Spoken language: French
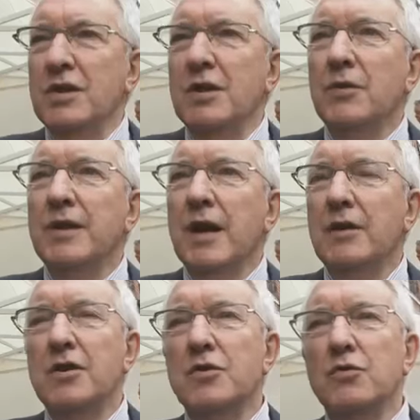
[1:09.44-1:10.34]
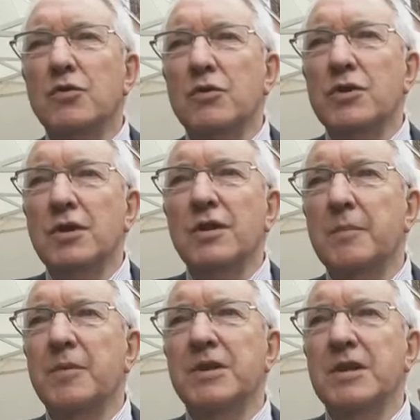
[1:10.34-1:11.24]
si on a, disons, sur 100
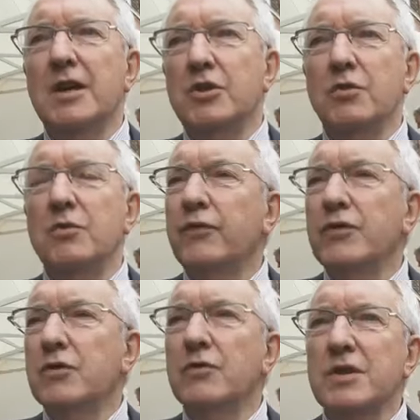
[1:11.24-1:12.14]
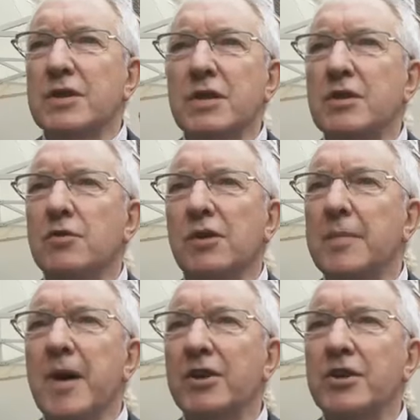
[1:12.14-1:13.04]
dépistages que nous faisons ici sur
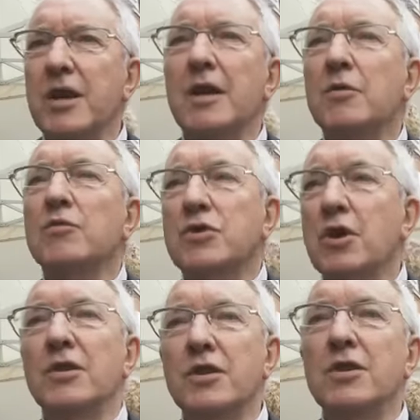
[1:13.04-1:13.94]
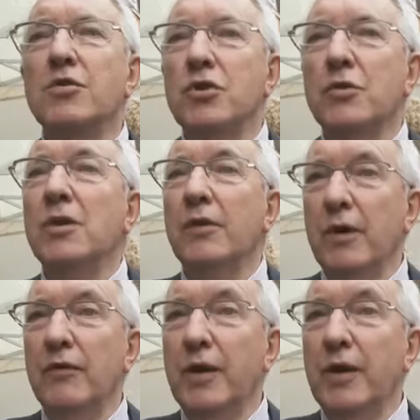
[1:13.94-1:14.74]
les marchés, ici aujourd'hui on en va en